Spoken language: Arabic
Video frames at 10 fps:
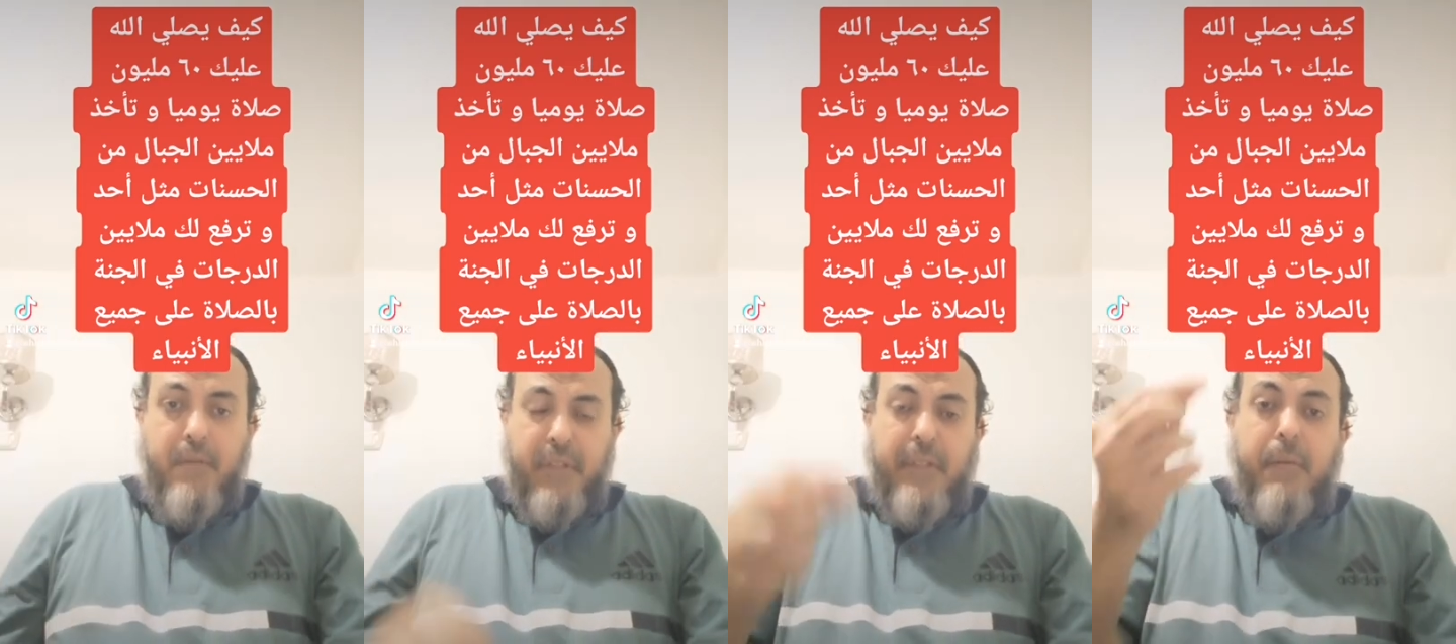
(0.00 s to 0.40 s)

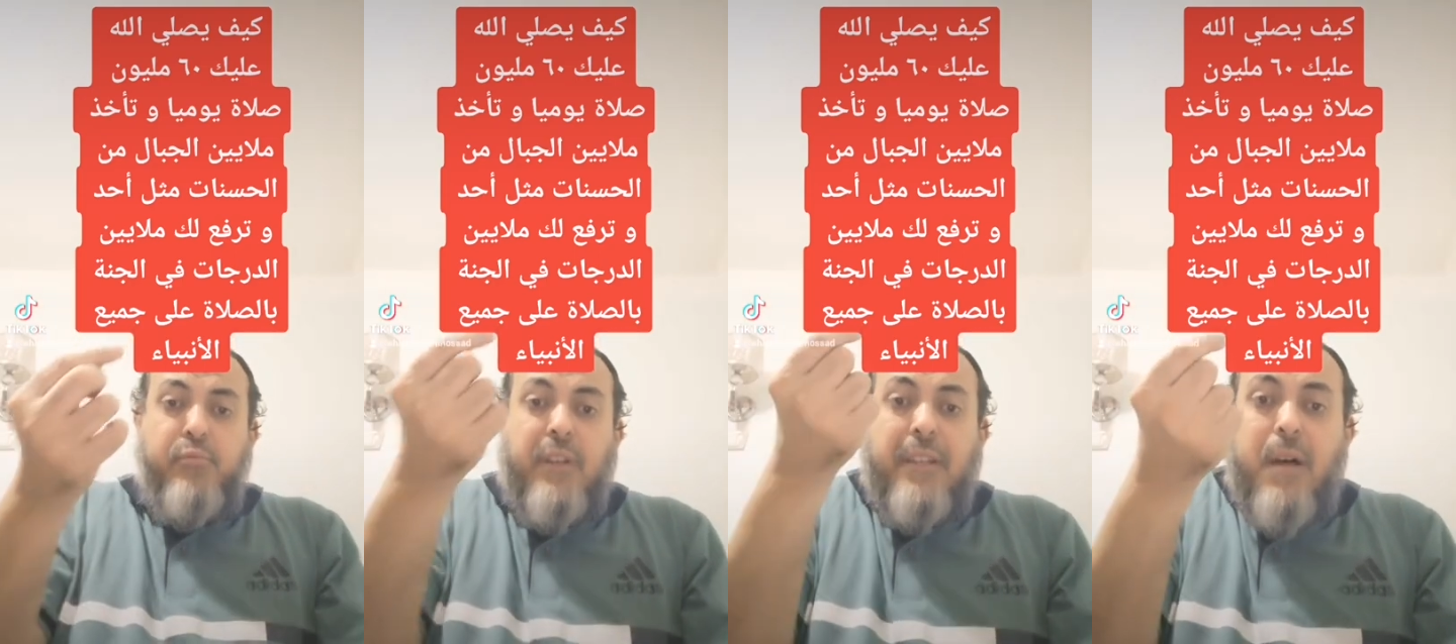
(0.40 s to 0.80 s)
فانت لما
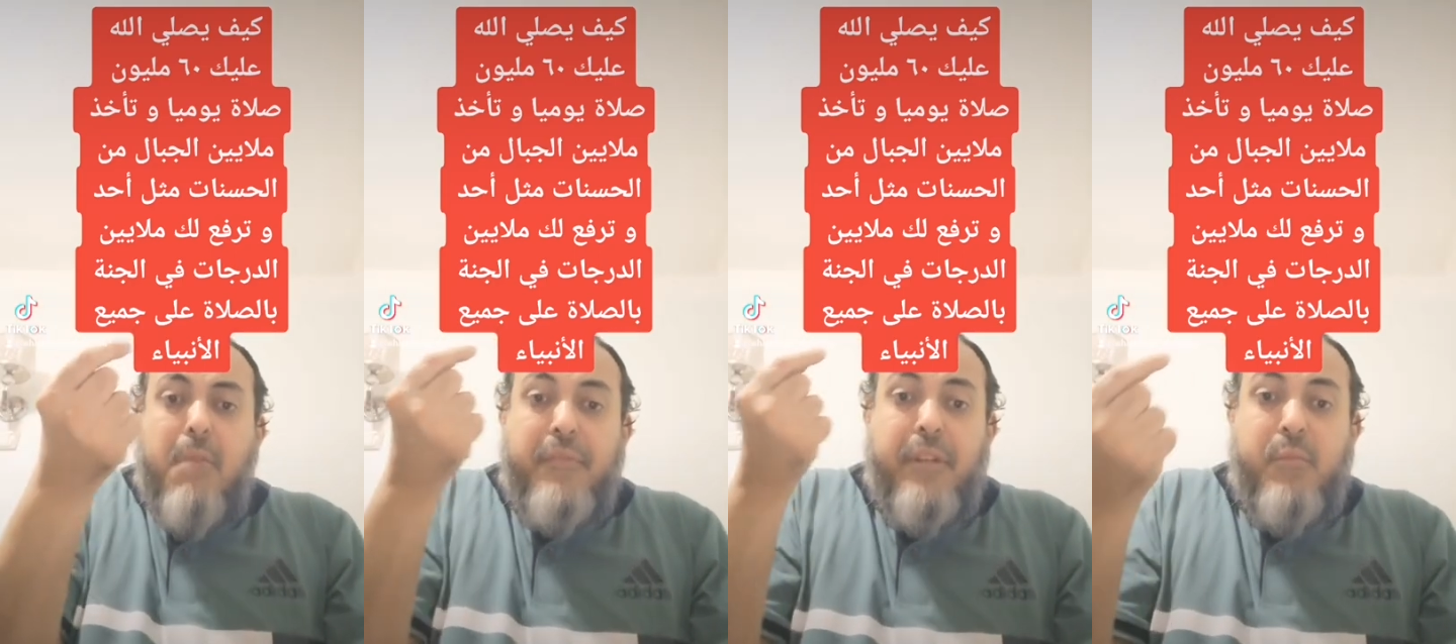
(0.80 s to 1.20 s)
بتقول اللهم
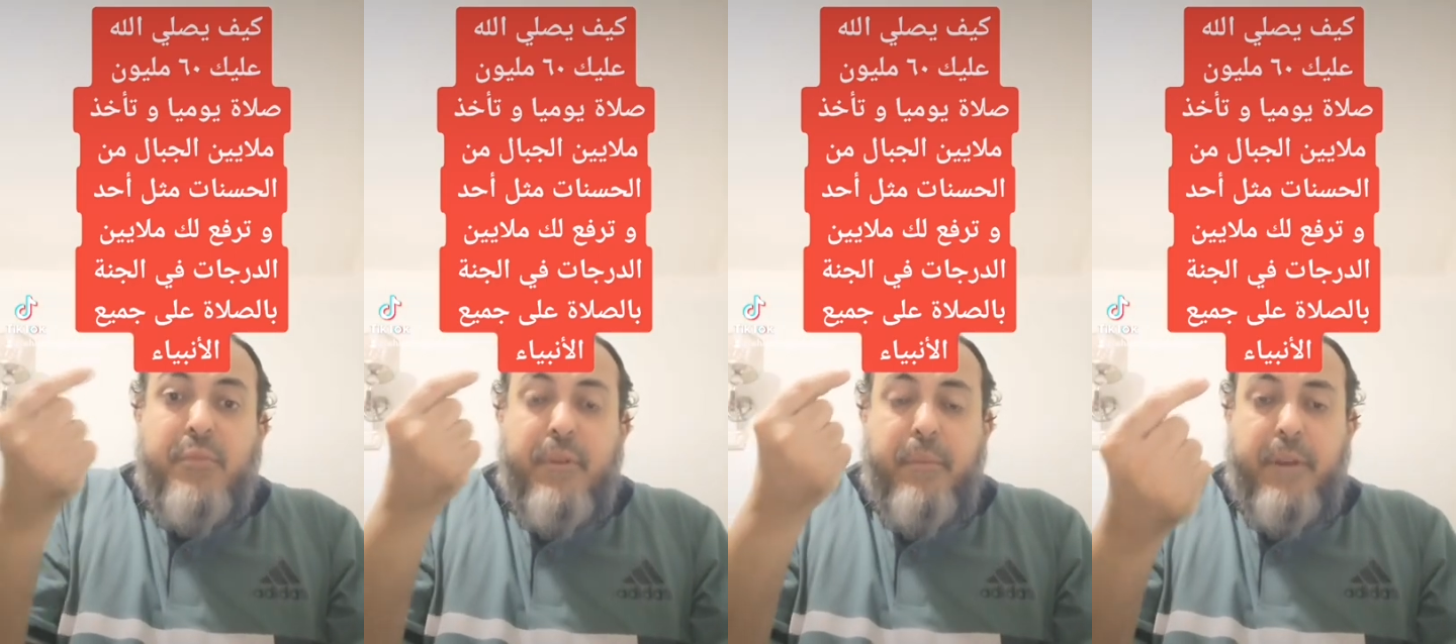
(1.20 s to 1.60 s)
اغفر
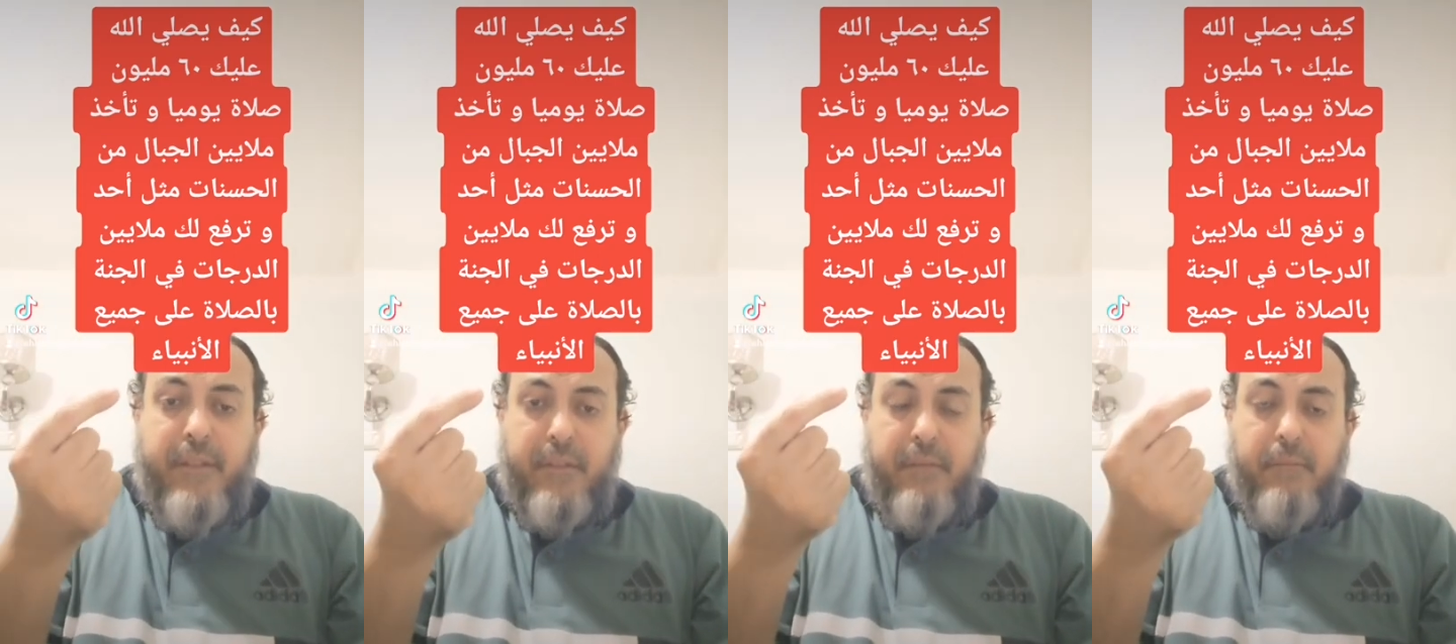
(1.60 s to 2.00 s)
للمؤمنين والمؤمنات